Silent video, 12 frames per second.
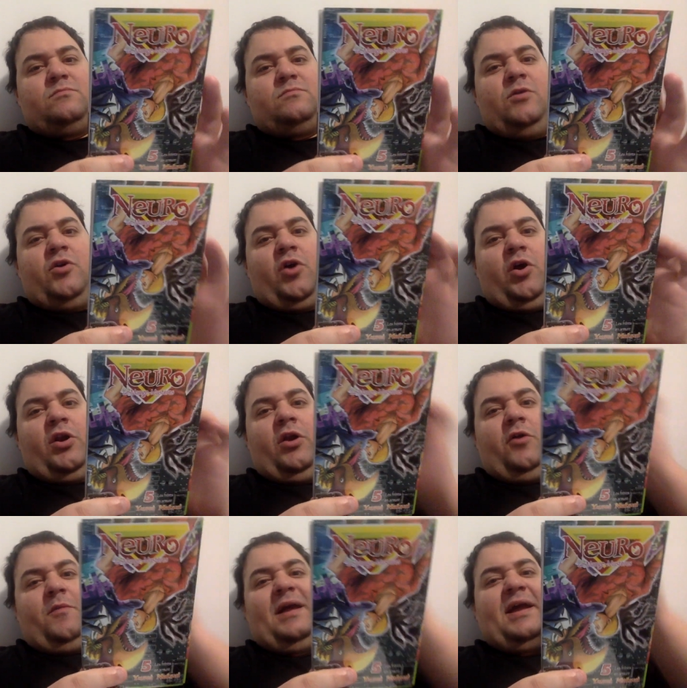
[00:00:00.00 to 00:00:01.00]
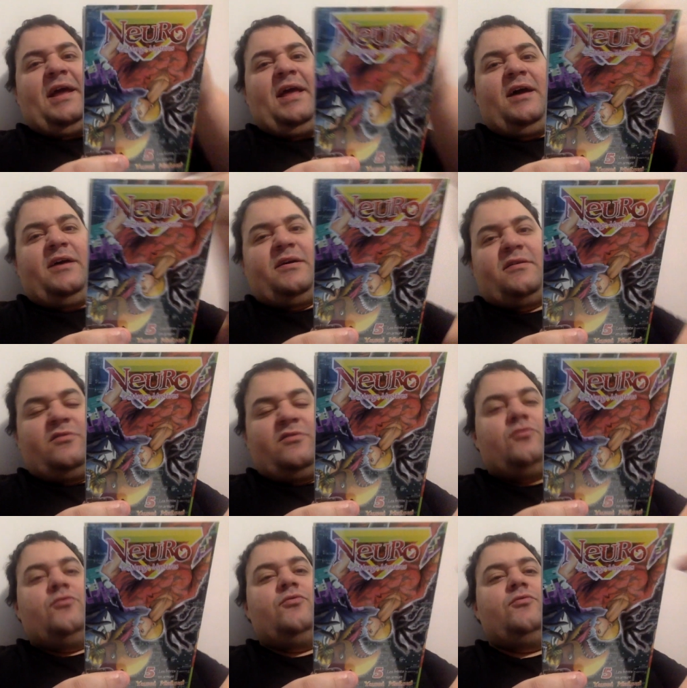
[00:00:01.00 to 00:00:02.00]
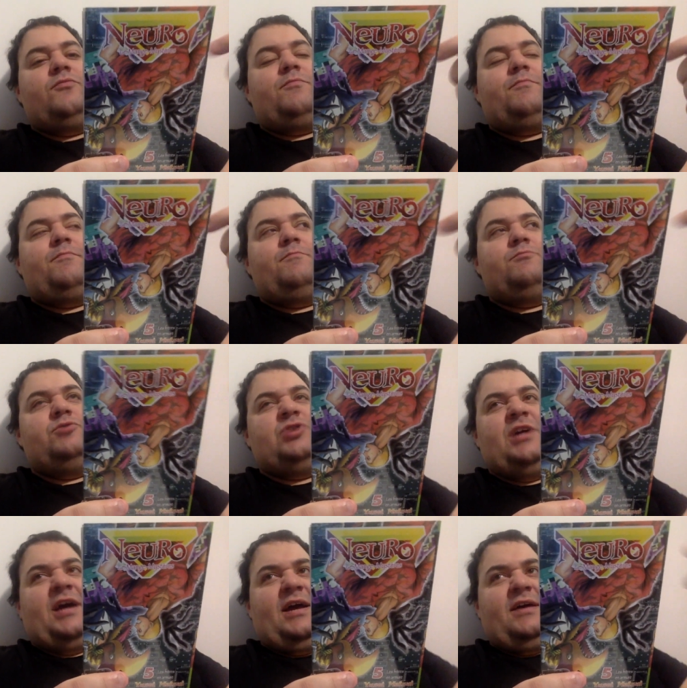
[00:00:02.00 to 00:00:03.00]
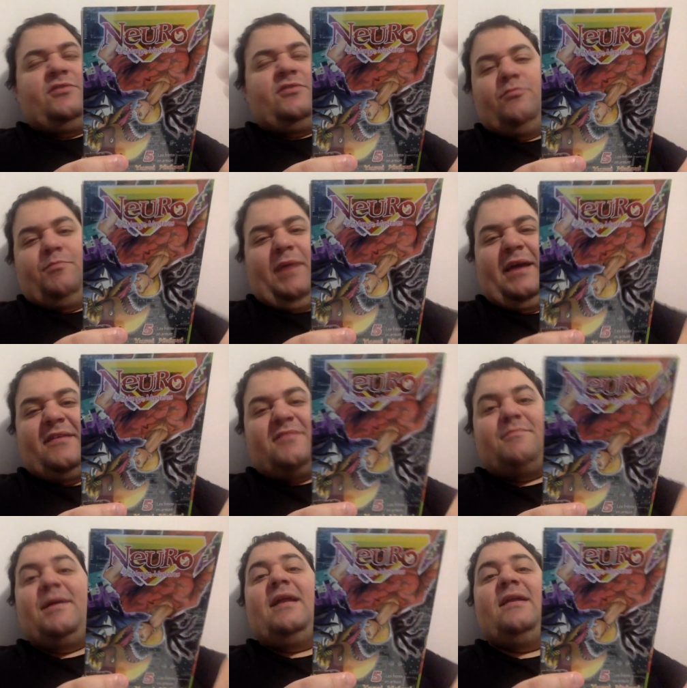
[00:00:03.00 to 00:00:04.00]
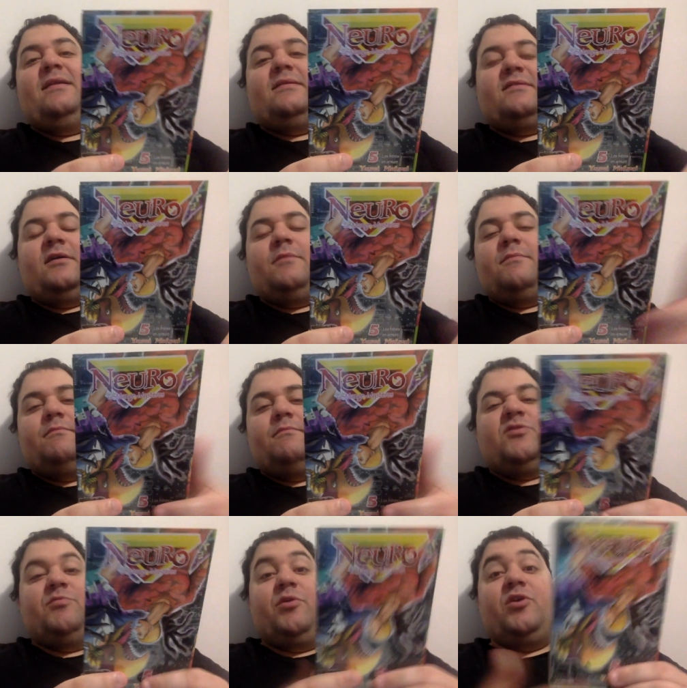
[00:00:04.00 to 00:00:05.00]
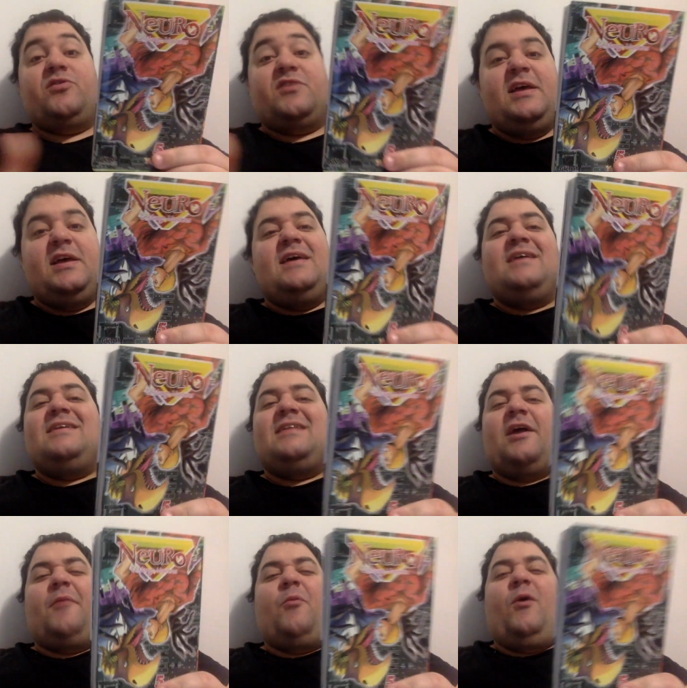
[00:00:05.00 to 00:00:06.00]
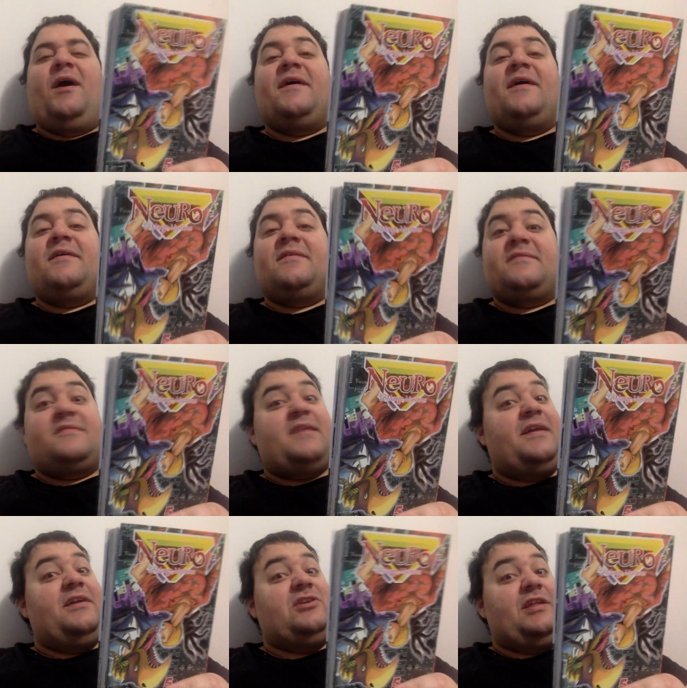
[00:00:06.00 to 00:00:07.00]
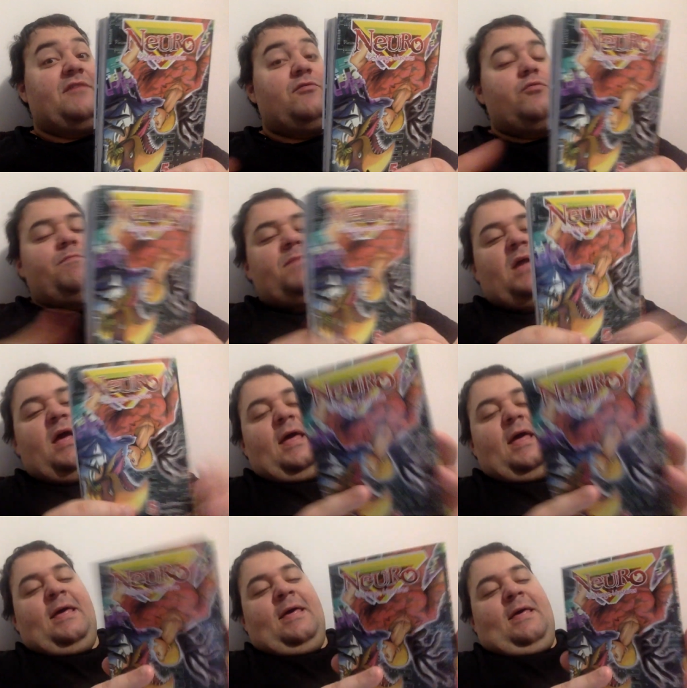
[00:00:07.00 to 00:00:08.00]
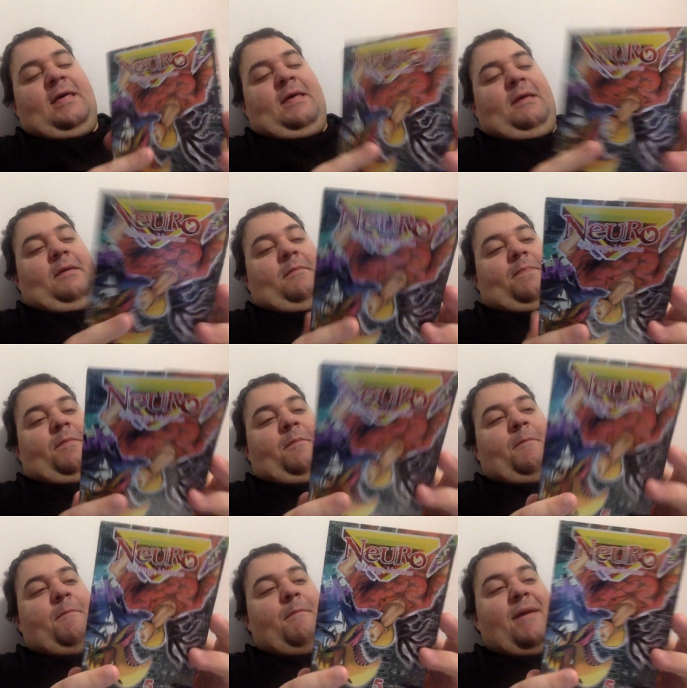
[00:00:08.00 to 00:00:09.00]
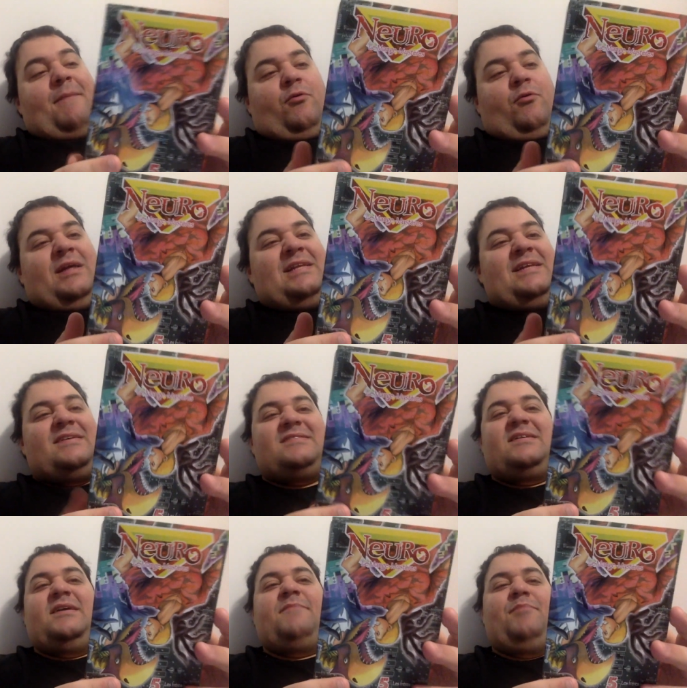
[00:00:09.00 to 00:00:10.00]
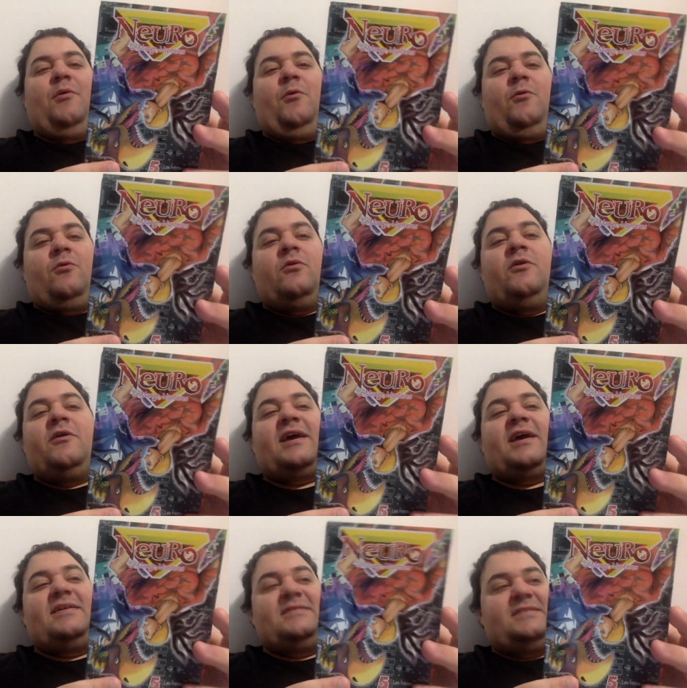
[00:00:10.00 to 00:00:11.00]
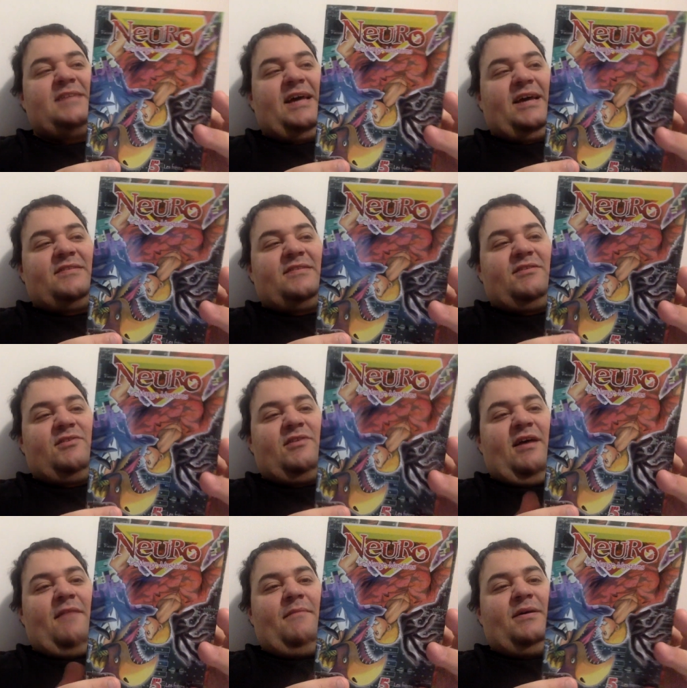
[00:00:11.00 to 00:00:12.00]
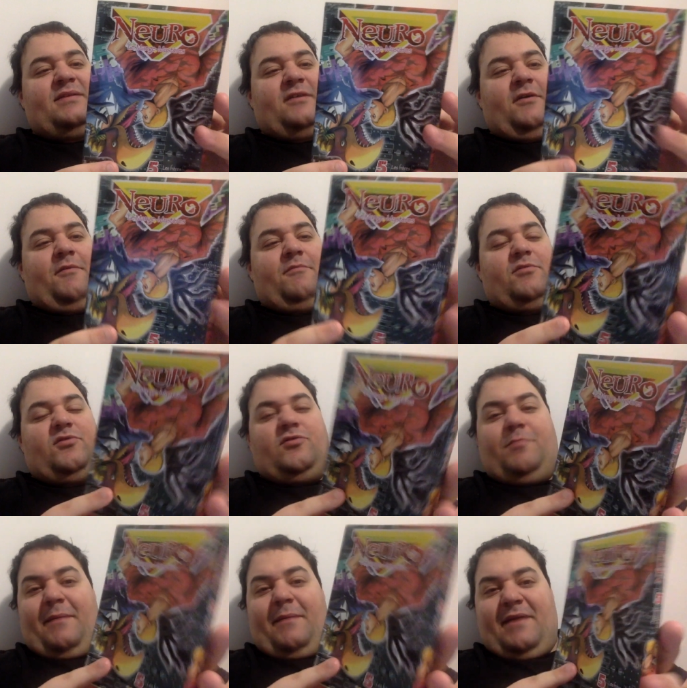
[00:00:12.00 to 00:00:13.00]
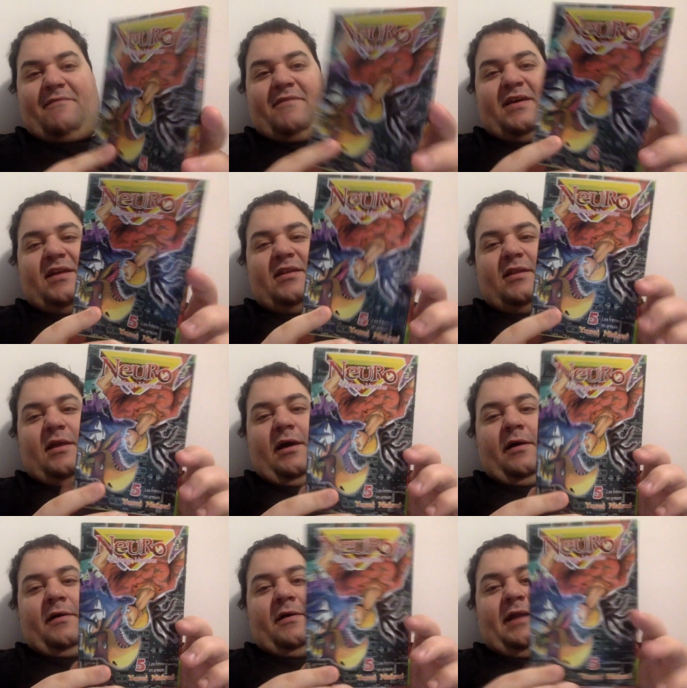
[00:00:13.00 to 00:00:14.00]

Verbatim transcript: le gars de l'ombre en arrière du gérant du principal, du boss. c'est comme, ouais, ça a déjà été vu. Mais pour les dessins, pour le reste, ça reste totalement comme super bien fait. Euh,